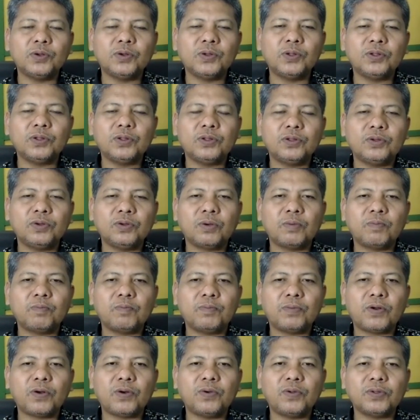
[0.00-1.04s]
untuk
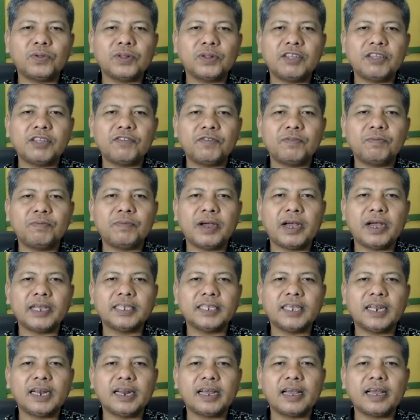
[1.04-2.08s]
produktif
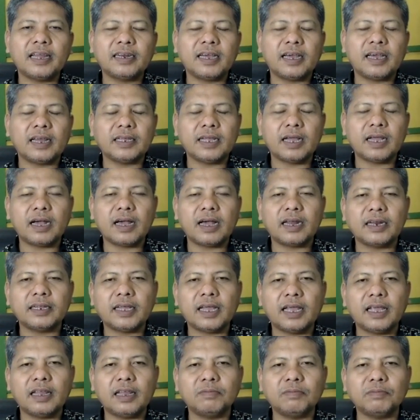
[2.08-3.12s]
menghasilkan
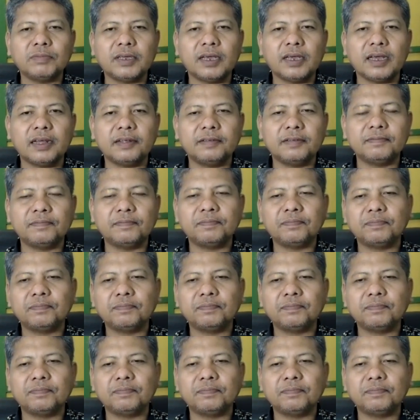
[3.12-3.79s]
karya-karya ilmiah.